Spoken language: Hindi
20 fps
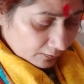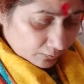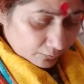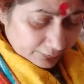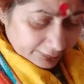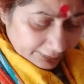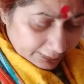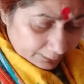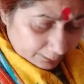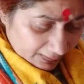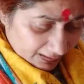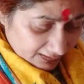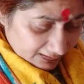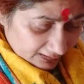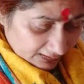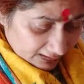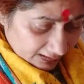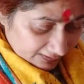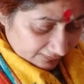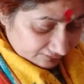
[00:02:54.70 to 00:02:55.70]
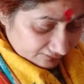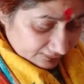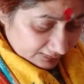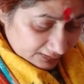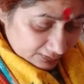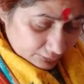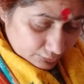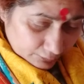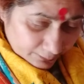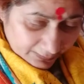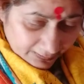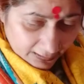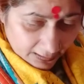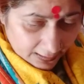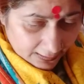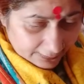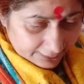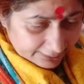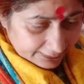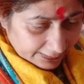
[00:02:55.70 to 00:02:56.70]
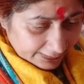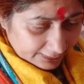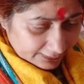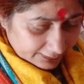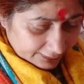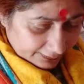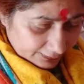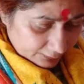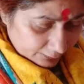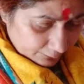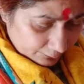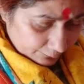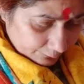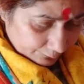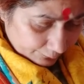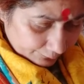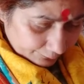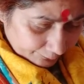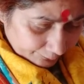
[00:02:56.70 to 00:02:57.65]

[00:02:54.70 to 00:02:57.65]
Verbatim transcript: उनकी मैरिड लाइफ के लिए जो मैं कार्ड देख रही हूँ